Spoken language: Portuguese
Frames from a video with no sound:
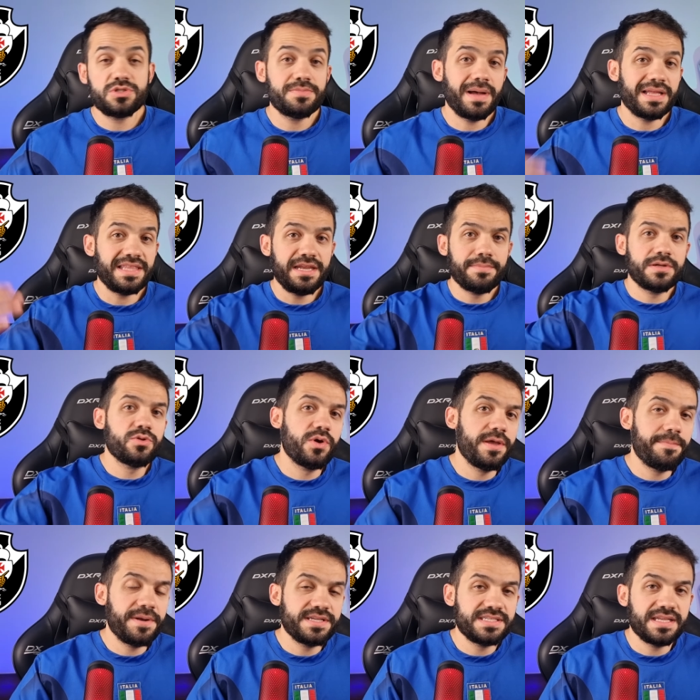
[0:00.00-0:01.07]
de Madrid mandou
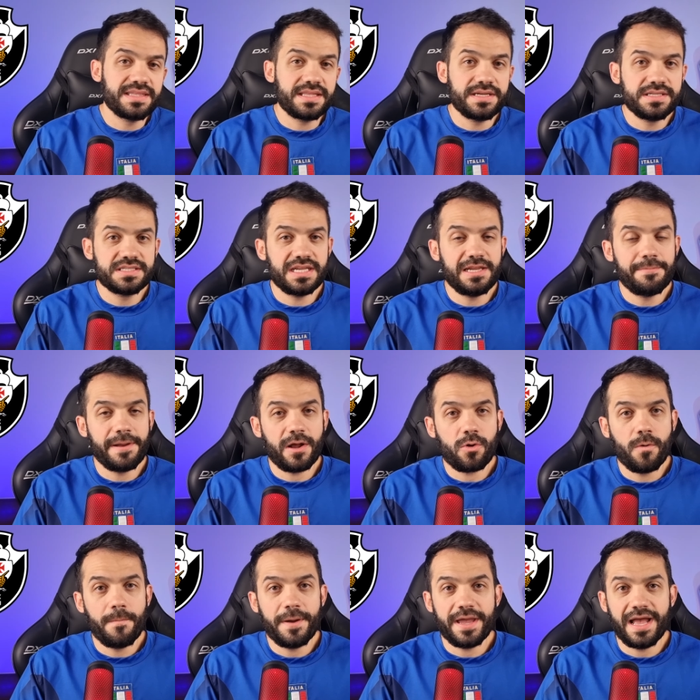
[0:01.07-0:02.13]
representantes ali para
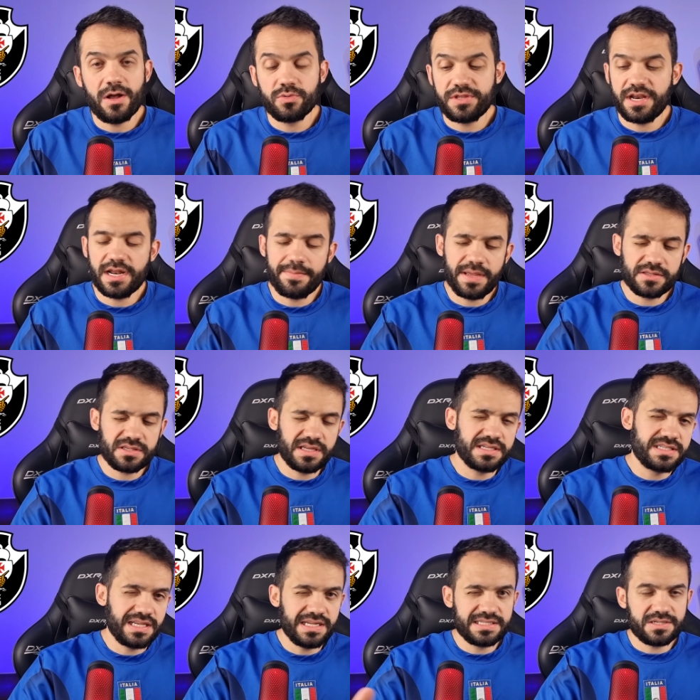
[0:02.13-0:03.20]
acompanhar o treinamento da
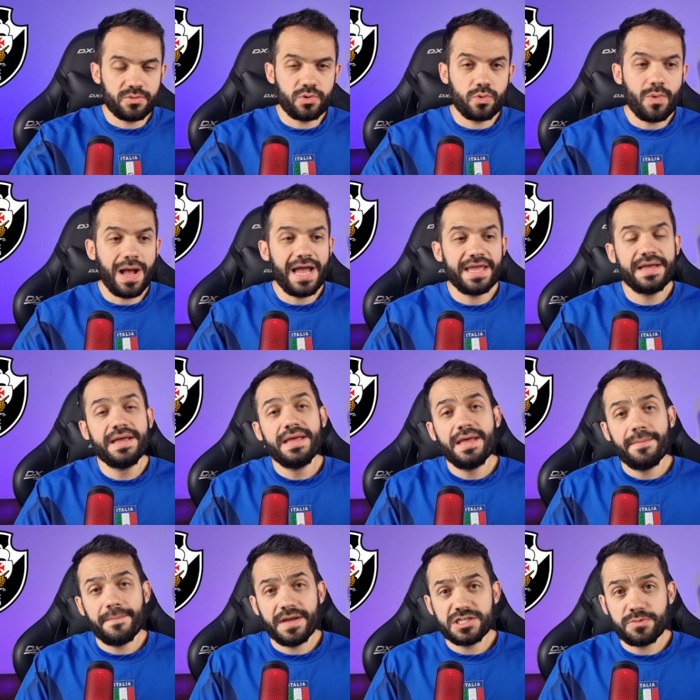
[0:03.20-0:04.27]
seleção uruguaia,
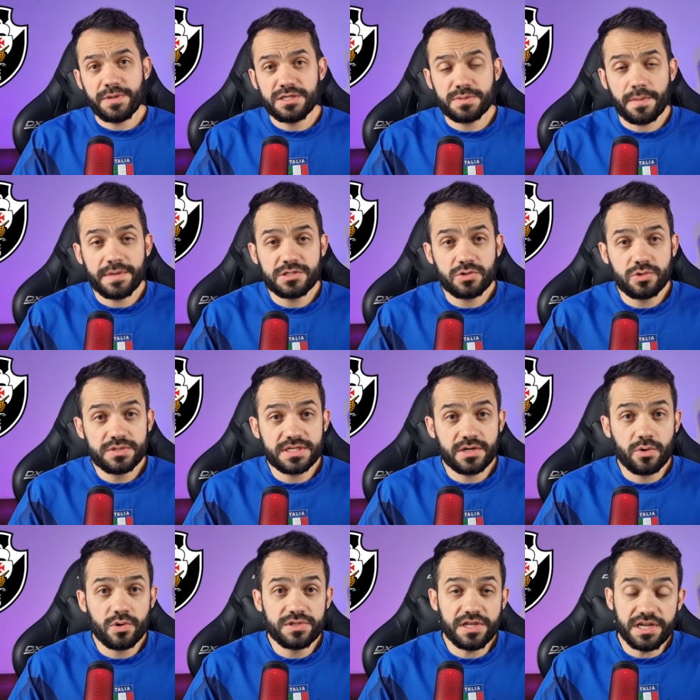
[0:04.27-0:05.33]
mas principalmente o Luciano
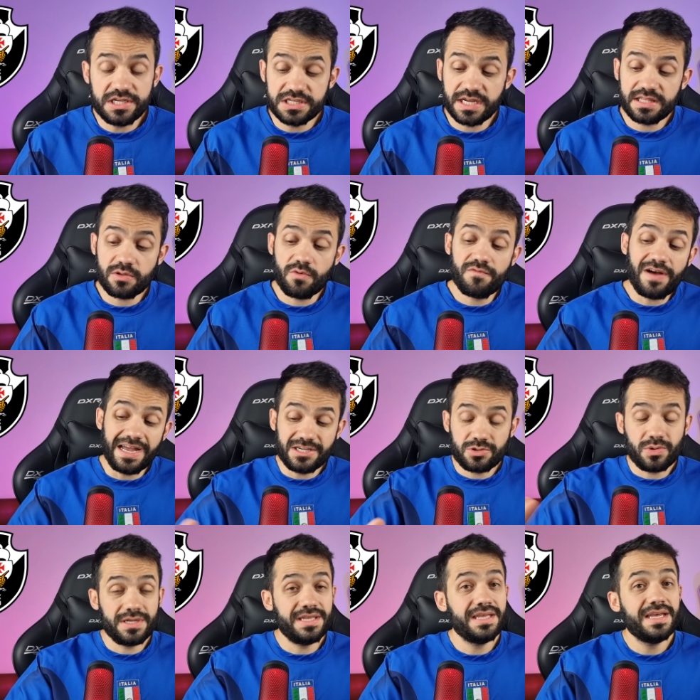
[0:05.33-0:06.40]
Rodrigues, né? Então, o
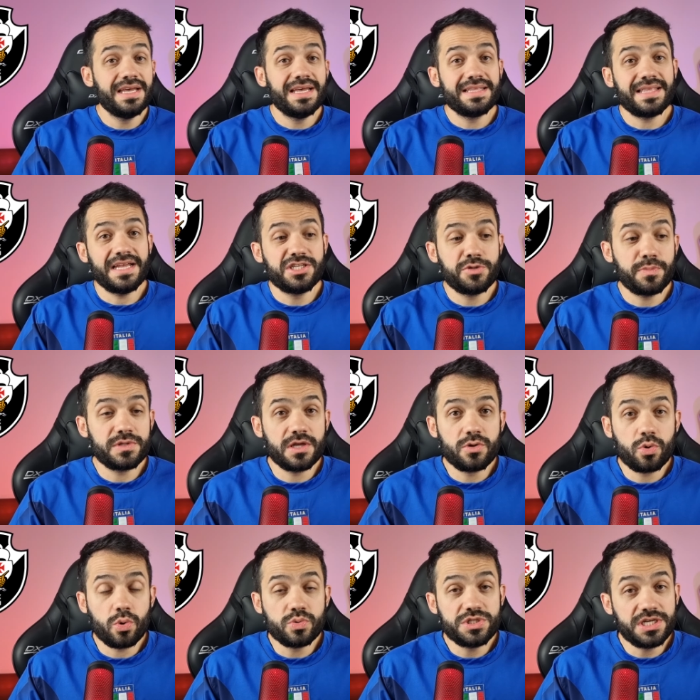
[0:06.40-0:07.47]
Vasco aí está disputando
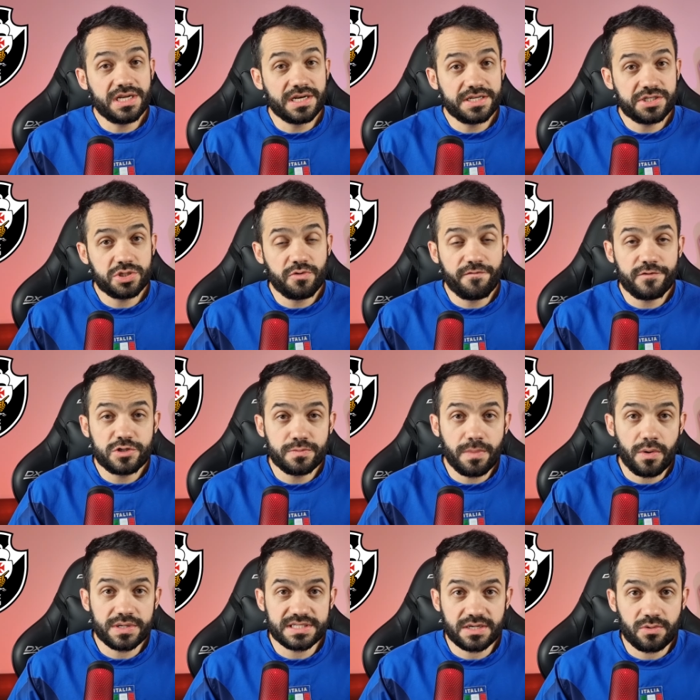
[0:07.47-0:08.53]
com gigantes do
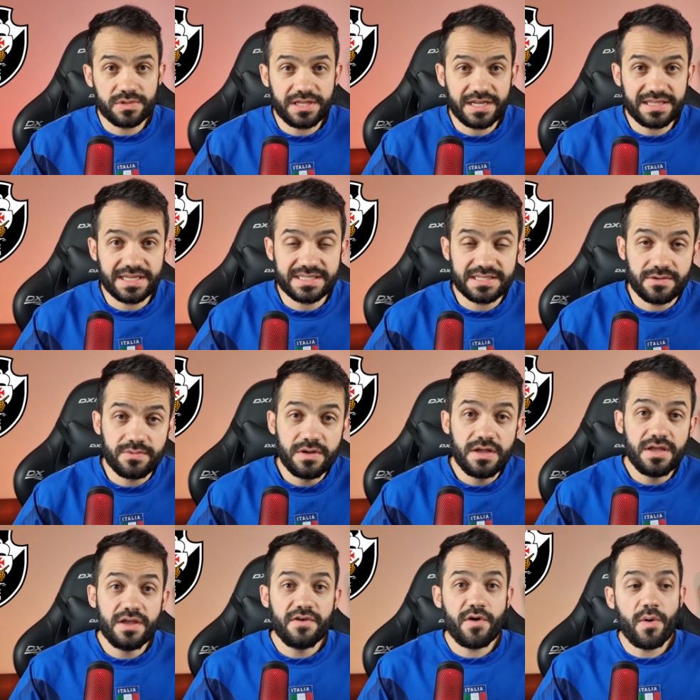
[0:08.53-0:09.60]
futebol essa contratação.
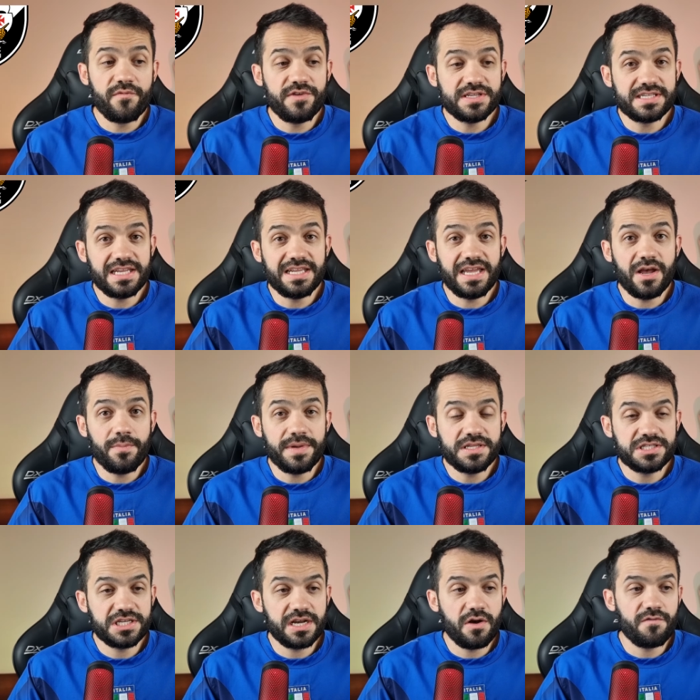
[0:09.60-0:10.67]
Vamos ver se ele
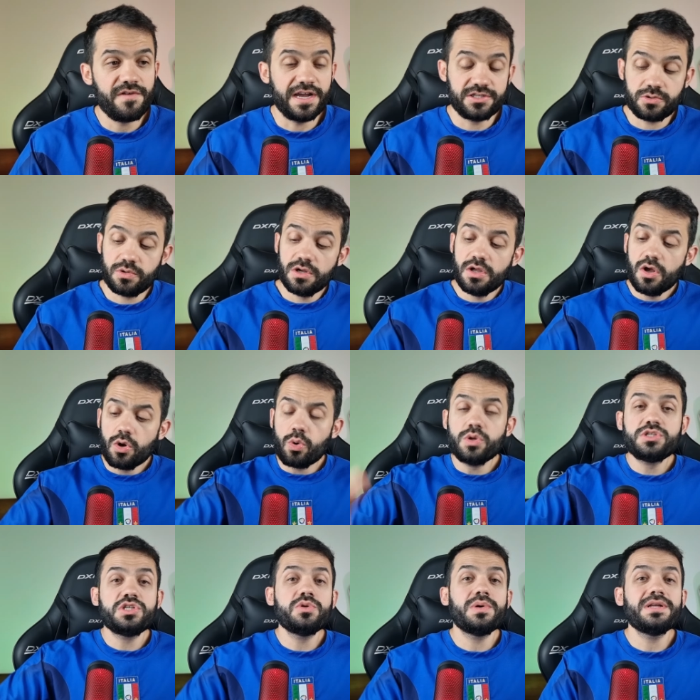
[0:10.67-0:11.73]
realmente chega ao Vasco.
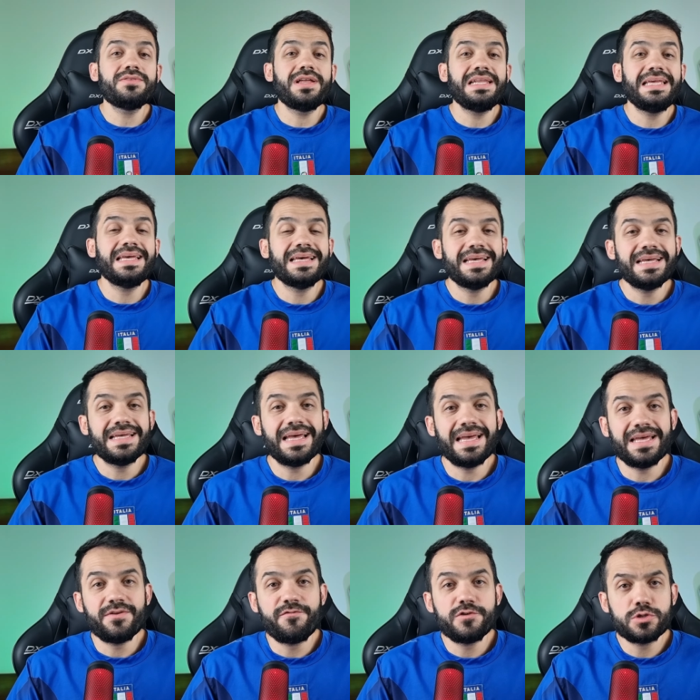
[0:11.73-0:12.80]
Continuando ali
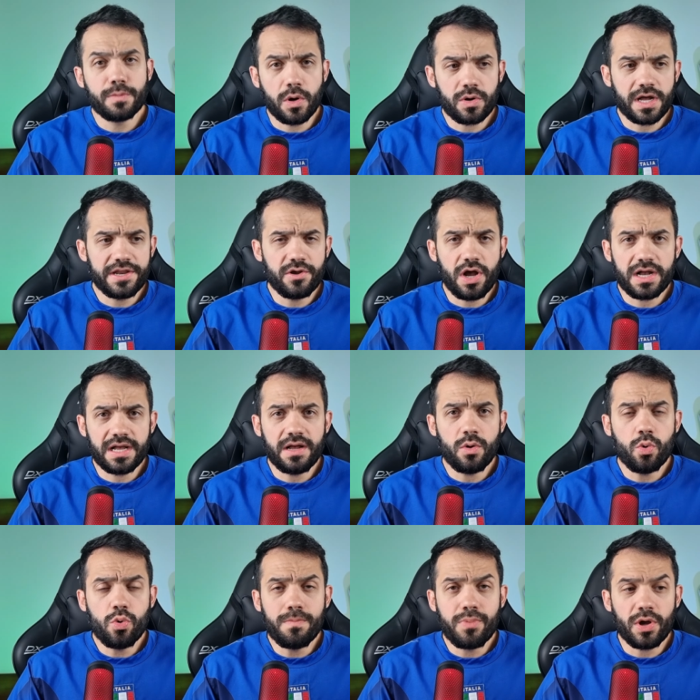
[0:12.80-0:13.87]
é, no futebol carioca,
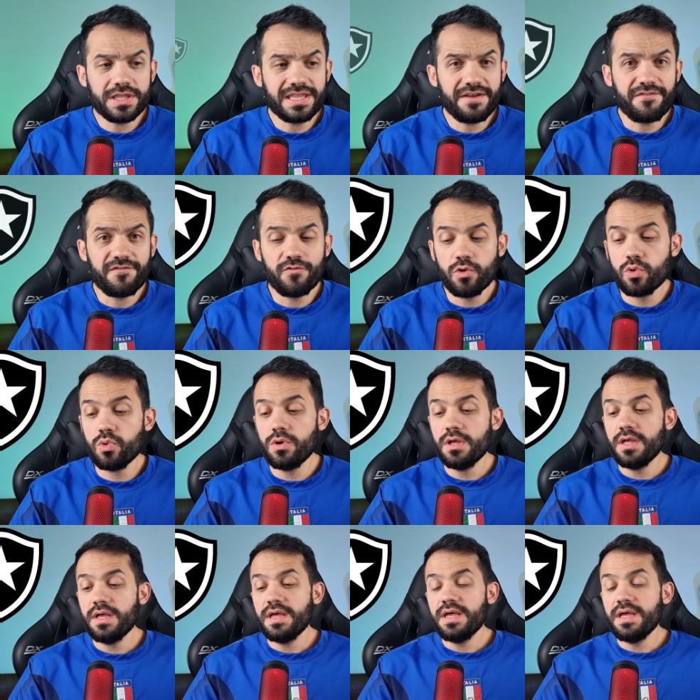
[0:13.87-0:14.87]
o Botafogo